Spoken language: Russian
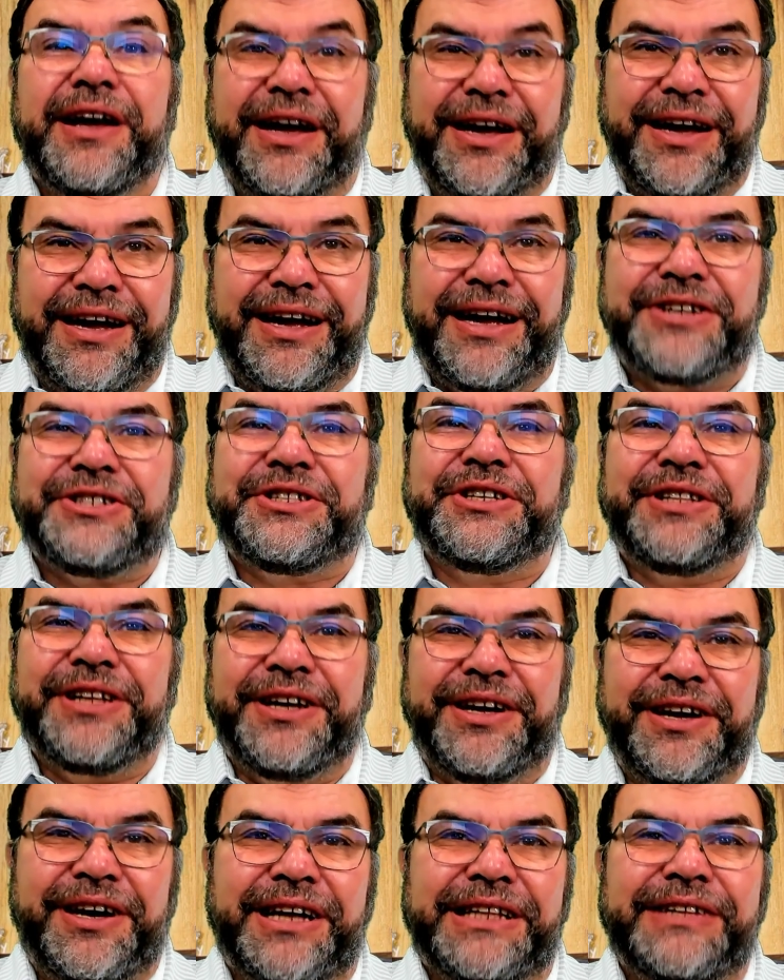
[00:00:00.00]
Каждый
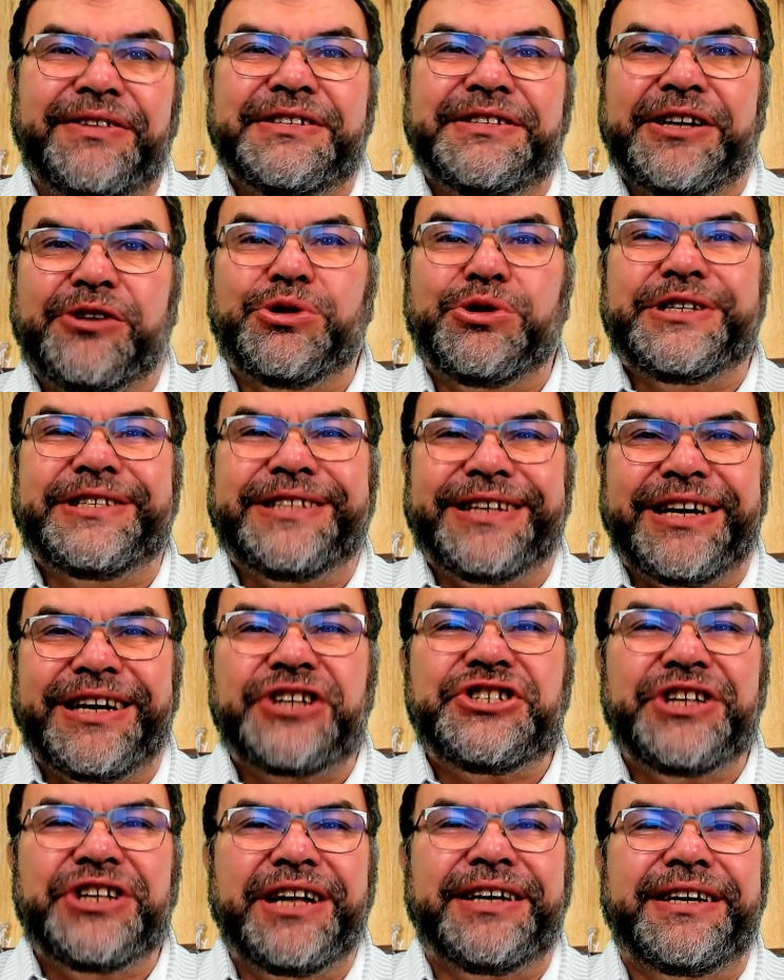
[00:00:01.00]
догадывался, какое
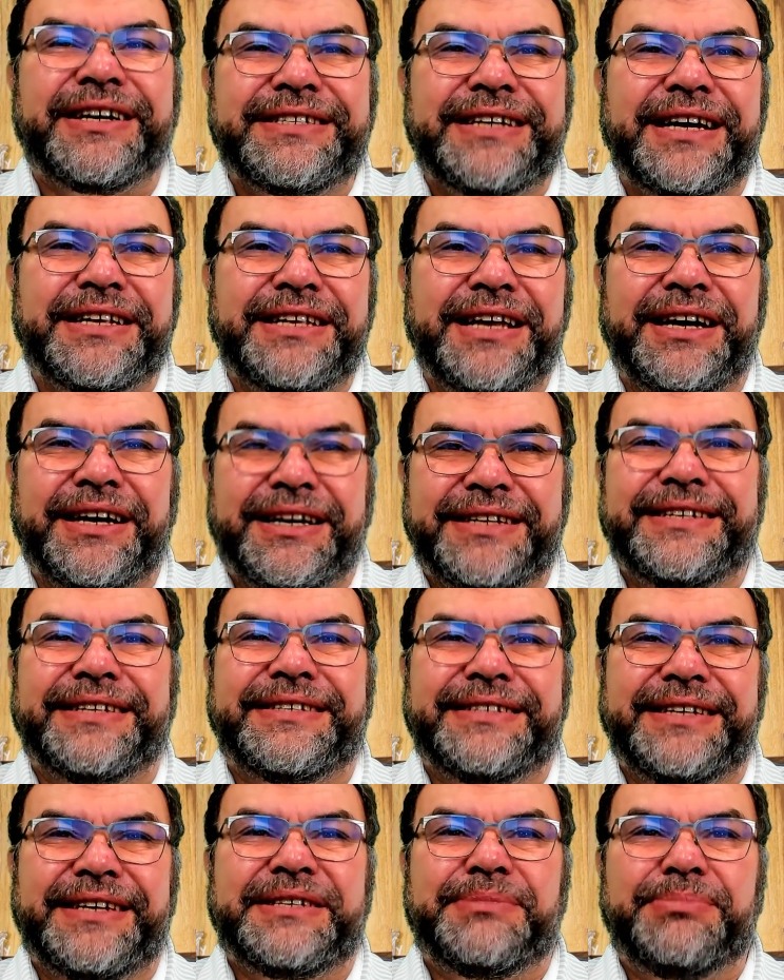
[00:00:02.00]
страшное наказание грозит
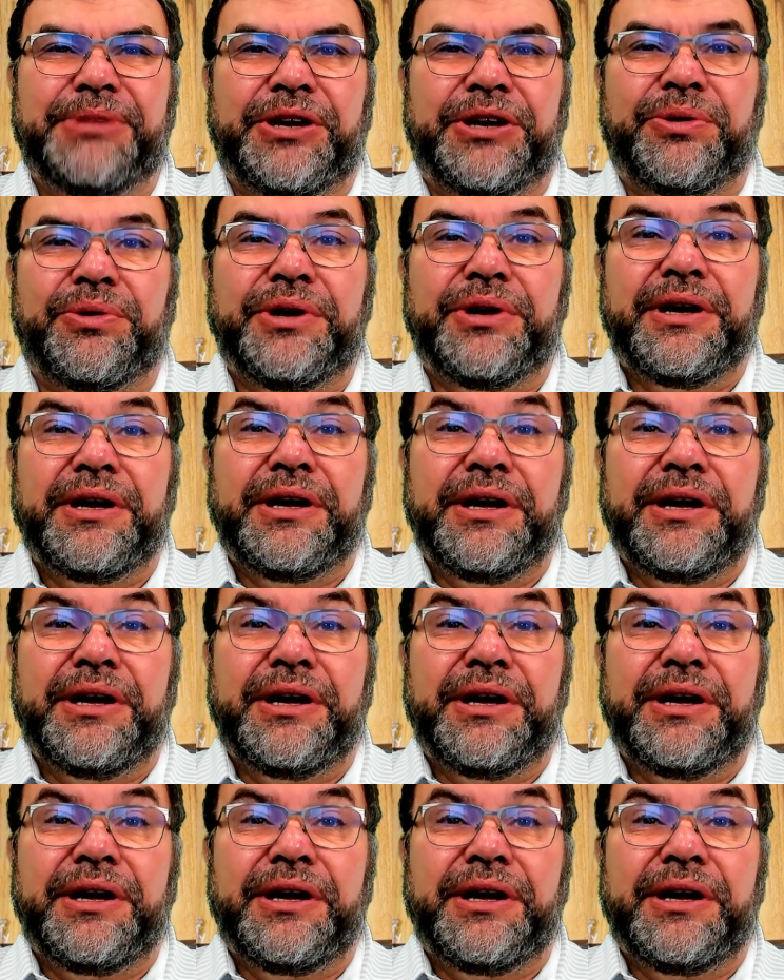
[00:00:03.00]
за измену.